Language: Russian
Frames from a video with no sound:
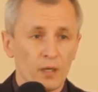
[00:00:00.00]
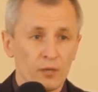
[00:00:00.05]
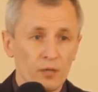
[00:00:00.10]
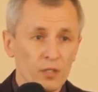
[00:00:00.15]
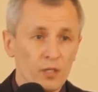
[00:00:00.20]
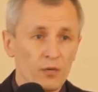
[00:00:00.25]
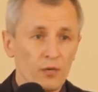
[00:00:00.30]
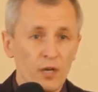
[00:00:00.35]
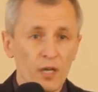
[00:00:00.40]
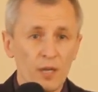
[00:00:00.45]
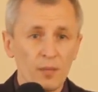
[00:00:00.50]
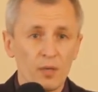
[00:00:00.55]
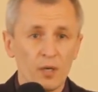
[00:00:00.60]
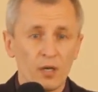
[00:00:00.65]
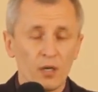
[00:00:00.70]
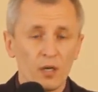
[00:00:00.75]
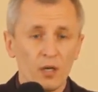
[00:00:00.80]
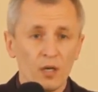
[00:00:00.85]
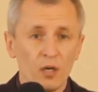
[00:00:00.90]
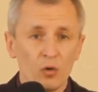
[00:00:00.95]
В это
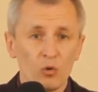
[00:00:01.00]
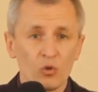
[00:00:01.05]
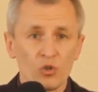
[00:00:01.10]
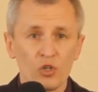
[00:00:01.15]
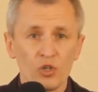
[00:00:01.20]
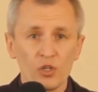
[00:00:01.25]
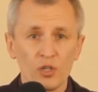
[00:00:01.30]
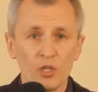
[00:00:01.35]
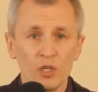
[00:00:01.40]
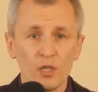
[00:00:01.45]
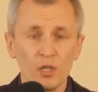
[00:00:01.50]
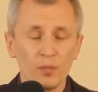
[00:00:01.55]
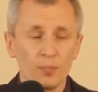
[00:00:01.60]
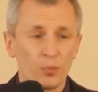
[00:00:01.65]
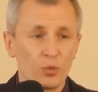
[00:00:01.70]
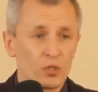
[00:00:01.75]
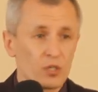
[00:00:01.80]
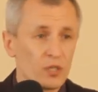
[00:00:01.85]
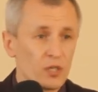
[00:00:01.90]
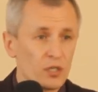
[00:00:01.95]
время ученики
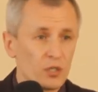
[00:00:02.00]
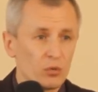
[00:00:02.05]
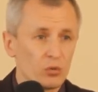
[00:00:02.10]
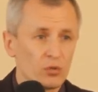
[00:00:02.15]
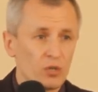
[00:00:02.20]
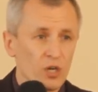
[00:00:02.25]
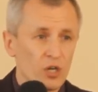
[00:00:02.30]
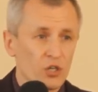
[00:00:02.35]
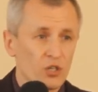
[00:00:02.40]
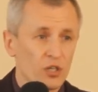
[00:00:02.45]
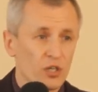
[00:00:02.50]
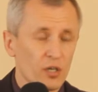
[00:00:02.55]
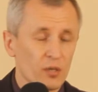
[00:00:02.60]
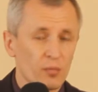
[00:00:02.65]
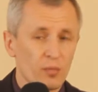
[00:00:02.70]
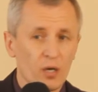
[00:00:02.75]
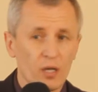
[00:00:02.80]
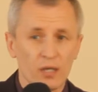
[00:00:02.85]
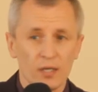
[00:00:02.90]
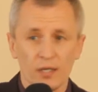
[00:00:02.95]
после неудачной
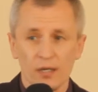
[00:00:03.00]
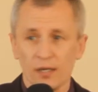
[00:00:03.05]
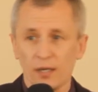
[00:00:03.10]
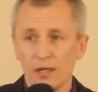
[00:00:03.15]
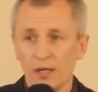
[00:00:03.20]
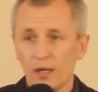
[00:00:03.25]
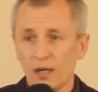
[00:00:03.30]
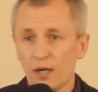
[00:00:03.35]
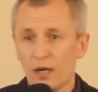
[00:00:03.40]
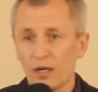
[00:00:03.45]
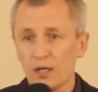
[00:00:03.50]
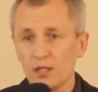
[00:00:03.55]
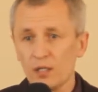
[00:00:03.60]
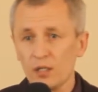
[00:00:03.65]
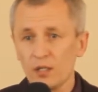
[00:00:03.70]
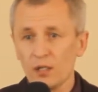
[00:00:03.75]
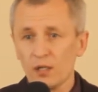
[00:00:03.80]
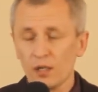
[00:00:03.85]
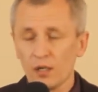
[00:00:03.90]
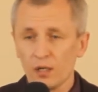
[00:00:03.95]
рыбалки,
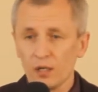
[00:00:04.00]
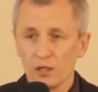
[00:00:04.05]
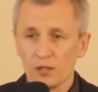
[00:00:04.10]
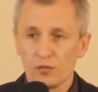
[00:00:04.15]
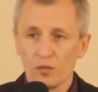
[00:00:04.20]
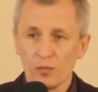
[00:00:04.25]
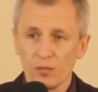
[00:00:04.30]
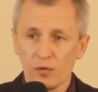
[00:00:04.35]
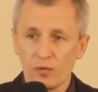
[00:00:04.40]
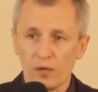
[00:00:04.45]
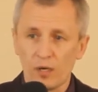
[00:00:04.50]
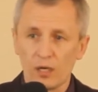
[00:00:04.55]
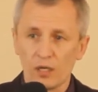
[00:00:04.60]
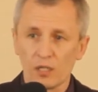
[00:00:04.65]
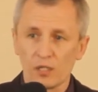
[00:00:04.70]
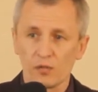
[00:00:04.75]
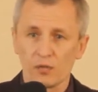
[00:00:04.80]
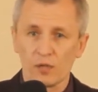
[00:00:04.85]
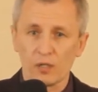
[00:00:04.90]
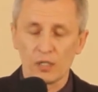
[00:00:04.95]
они
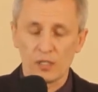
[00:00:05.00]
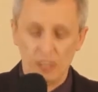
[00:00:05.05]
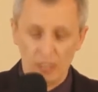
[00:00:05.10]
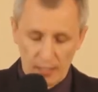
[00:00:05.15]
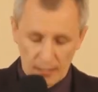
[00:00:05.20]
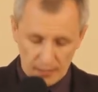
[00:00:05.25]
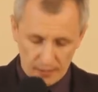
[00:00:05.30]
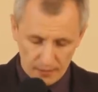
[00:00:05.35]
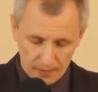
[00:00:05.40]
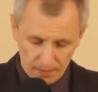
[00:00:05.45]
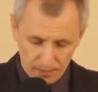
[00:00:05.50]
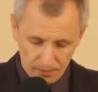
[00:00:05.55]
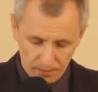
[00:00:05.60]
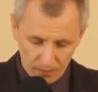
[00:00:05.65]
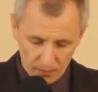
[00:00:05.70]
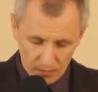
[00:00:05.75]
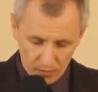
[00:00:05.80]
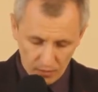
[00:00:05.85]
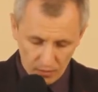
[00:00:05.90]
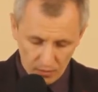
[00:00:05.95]
вымывали свои сети.
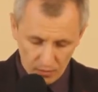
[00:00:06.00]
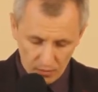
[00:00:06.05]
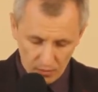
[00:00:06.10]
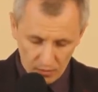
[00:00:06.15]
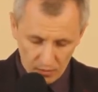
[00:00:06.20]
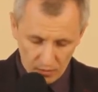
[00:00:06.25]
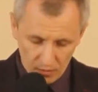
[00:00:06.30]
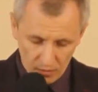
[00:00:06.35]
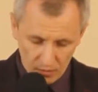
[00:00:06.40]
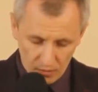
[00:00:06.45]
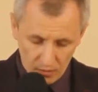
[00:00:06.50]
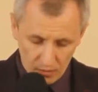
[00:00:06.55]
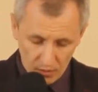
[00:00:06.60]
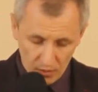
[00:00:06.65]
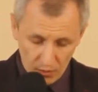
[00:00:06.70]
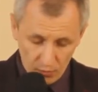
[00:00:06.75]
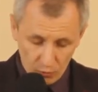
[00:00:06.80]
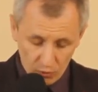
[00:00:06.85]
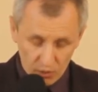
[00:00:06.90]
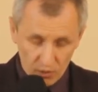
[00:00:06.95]

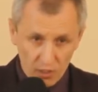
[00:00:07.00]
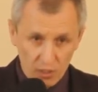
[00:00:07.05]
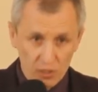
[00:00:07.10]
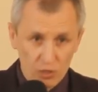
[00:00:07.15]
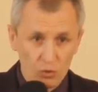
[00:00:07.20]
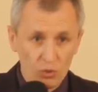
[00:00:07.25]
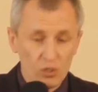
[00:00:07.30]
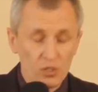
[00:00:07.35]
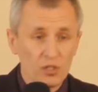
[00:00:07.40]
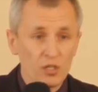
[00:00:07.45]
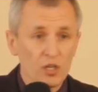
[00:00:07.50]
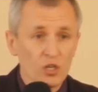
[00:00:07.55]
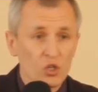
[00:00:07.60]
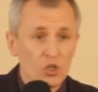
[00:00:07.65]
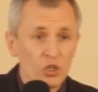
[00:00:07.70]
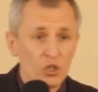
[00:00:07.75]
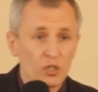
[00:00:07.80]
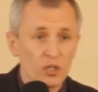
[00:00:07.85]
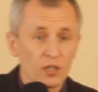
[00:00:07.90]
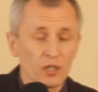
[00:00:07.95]
И вот Христос
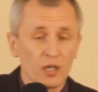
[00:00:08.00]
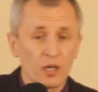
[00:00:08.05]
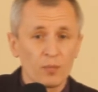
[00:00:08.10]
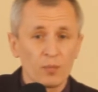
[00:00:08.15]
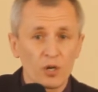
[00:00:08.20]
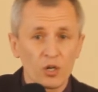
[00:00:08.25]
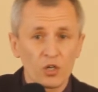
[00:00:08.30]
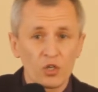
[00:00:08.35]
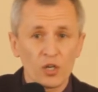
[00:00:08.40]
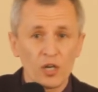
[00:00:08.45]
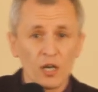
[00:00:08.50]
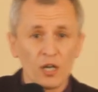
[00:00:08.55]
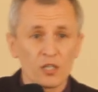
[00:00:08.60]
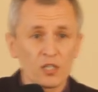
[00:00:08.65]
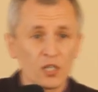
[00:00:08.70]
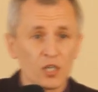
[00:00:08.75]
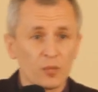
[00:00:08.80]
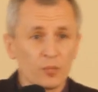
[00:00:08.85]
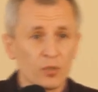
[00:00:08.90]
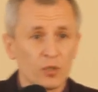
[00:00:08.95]
неожиданно
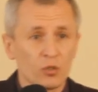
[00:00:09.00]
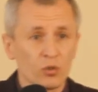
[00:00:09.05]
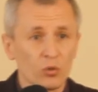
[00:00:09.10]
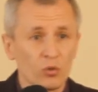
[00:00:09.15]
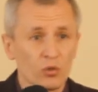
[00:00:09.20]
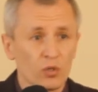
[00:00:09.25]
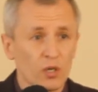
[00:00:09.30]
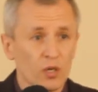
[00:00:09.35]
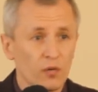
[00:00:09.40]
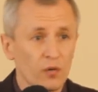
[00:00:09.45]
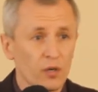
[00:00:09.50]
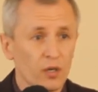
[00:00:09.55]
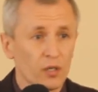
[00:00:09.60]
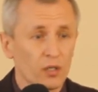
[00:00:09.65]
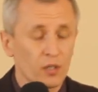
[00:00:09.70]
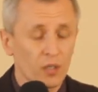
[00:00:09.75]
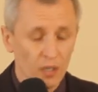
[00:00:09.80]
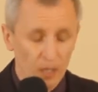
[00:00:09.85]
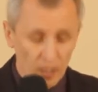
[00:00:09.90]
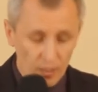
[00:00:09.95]
обращается к Петру и
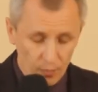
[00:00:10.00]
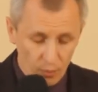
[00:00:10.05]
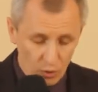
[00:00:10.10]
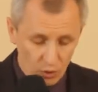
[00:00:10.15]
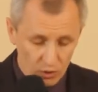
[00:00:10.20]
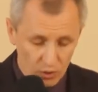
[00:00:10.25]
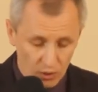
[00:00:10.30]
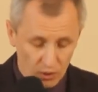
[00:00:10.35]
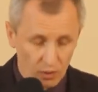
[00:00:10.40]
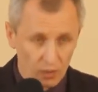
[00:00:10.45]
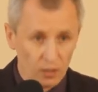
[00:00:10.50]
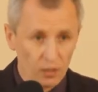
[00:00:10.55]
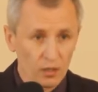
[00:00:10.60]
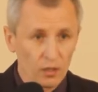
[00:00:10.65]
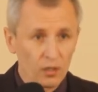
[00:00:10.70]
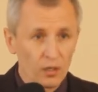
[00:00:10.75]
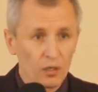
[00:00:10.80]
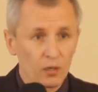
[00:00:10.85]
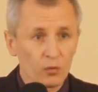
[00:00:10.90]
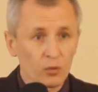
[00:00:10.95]
говорит, «Петр,
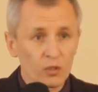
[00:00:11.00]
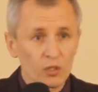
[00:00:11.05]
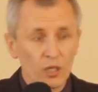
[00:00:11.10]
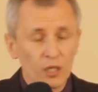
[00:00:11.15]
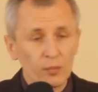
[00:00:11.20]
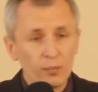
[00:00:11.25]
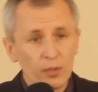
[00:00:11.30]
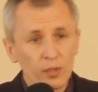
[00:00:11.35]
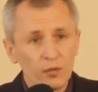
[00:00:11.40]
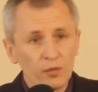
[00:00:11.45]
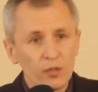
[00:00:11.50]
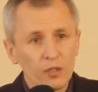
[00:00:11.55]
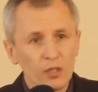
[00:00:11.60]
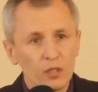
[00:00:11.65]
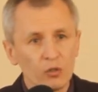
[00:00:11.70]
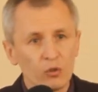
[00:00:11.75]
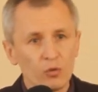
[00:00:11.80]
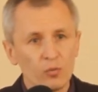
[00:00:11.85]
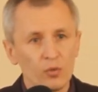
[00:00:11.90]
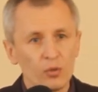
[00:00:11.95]
вот отплыви
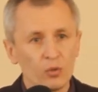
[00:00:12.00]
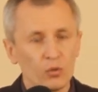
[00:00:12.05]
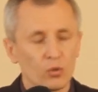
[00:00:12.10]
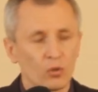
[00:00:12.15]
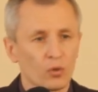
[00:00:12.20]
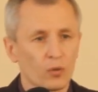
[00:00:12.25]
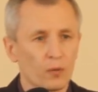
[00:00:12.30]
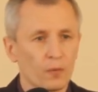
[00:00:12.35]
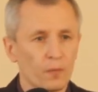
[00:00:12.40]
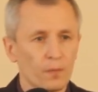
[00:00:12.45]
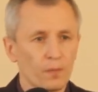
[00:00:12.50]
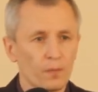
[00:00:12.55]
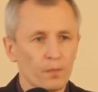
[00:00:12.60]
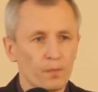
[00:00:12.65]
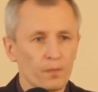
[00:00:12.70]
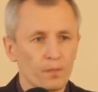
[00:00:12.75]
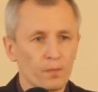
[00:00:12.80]
на глубину